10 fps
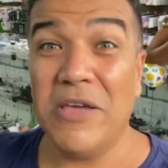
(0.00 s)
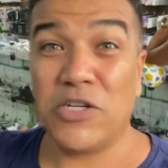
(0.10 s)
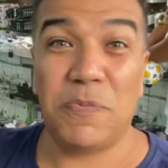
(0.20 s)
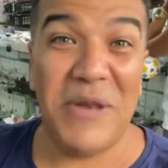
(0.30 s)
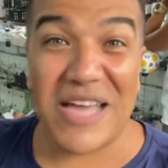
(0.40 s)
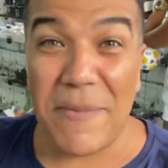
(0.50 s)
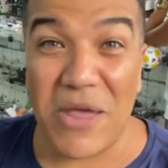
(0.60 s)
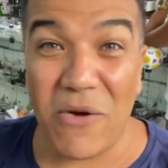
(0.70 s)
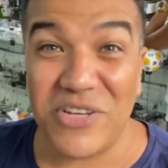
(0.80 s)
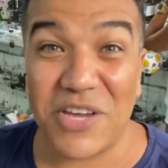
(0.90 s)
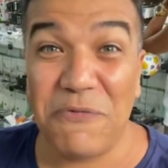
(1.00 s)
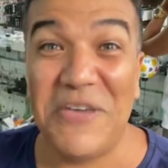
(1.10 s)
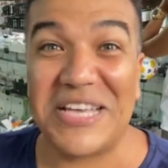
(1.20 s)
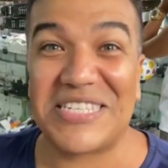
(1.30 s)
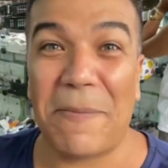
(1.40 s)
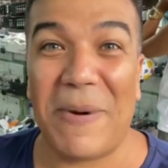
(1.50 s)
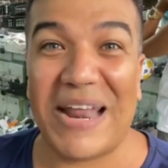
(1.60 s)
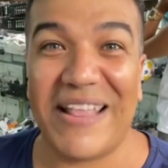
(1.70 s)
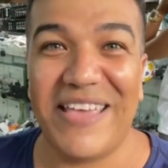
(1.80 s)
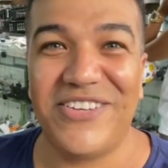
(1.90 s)
explica melhor onde é que fica essa
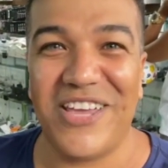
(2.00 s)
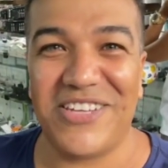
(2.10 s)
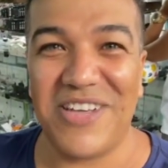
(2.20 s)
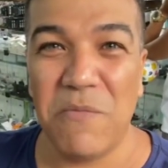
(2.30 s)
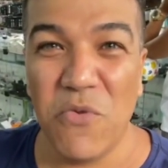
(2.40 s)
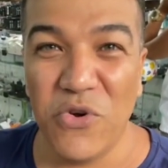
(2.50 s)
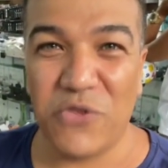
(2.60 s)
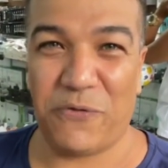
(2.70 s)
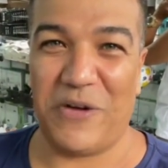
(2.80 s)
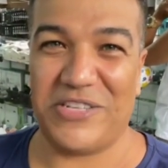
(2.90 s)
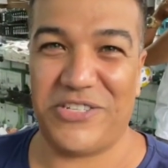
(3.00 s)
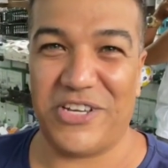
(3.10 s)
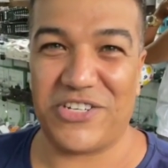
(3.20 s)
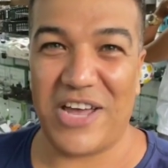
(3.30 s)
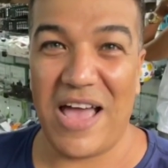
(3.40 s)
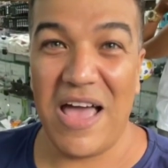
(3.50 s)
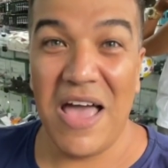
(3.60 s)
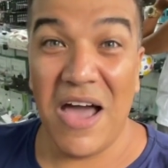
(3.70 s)
parada aí, gente". É muito fácil de achar.